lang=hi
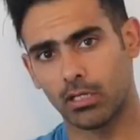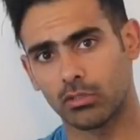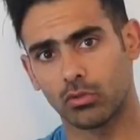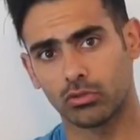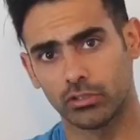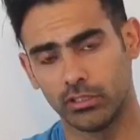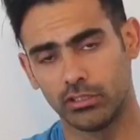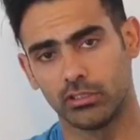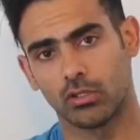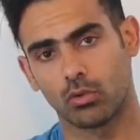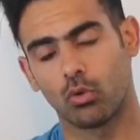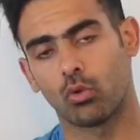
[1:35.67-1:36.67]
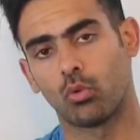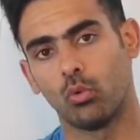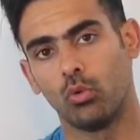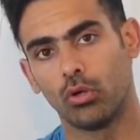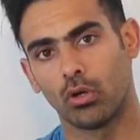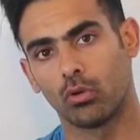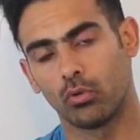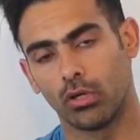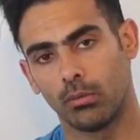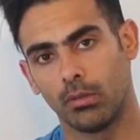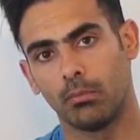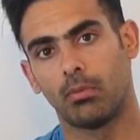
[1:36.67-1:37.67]
बाद उस इंजन को कूल डाउन
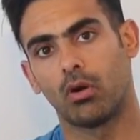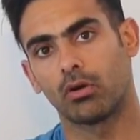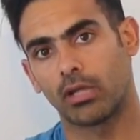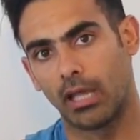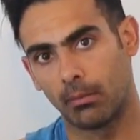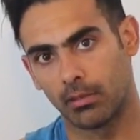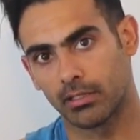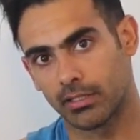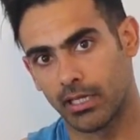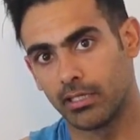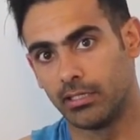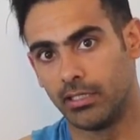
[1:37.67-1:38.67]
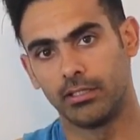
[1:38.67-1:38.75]
होने में बहुत टाइम लगता है